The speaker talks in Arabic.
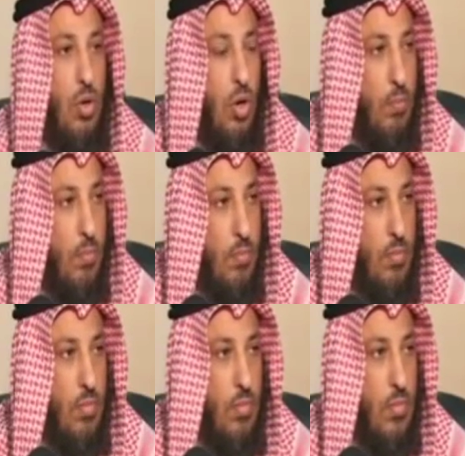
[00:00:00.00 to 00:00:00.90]
هم
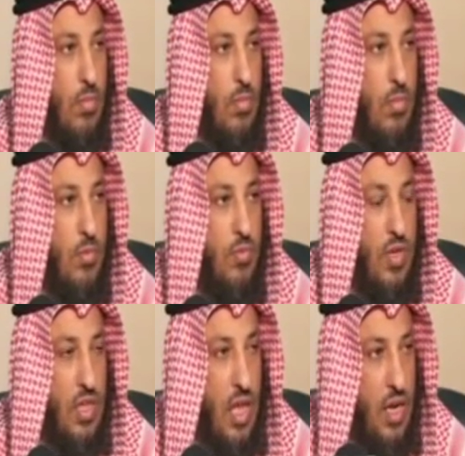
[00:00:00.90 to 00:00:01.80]

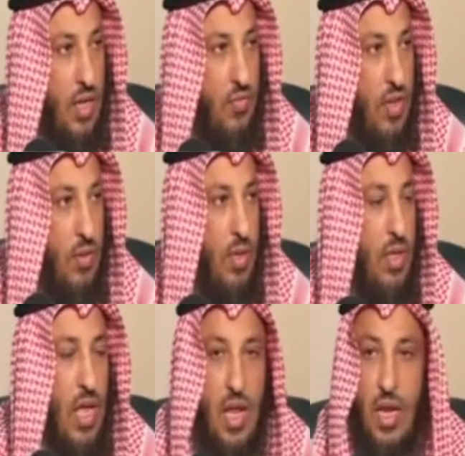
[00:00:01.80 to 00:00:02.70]
في تعريفهم
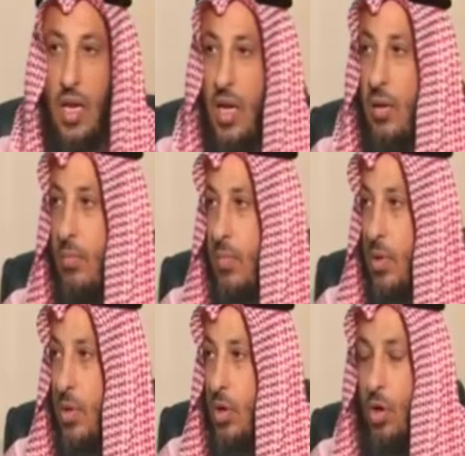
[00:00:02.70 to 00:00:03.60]
عند أهل العلم
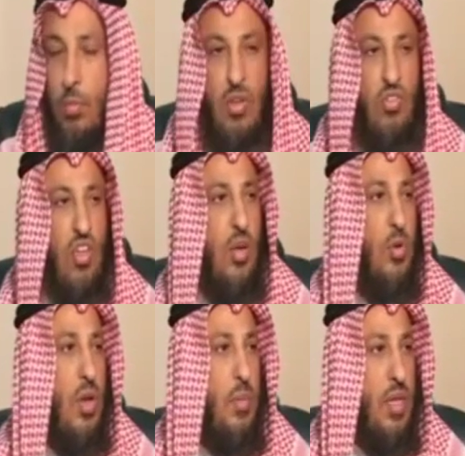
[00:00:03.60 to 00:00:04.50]
هم من
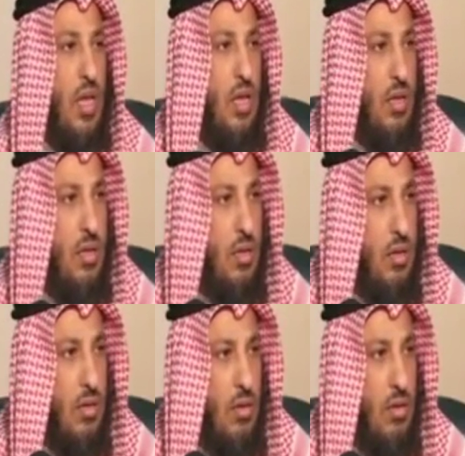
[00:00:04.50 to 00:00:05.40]
صحبوا النبي
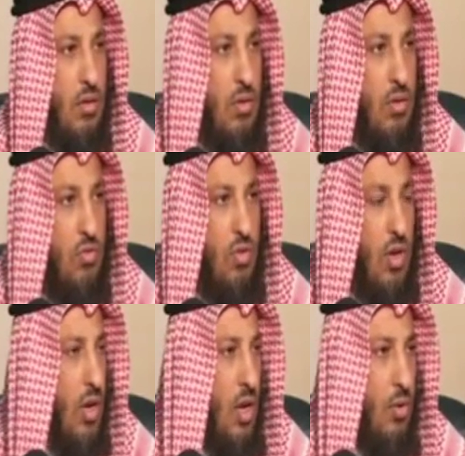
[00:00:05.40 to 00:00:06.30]

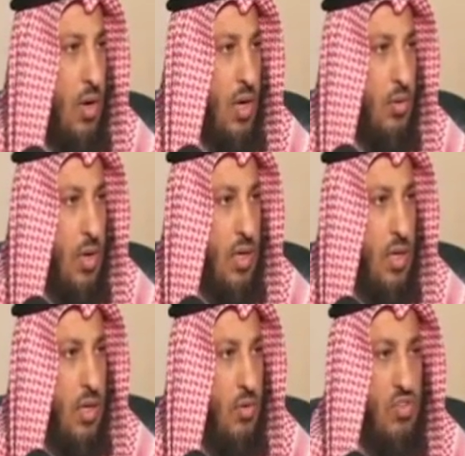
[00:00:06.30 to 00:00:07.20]
صلى الله عليه وآله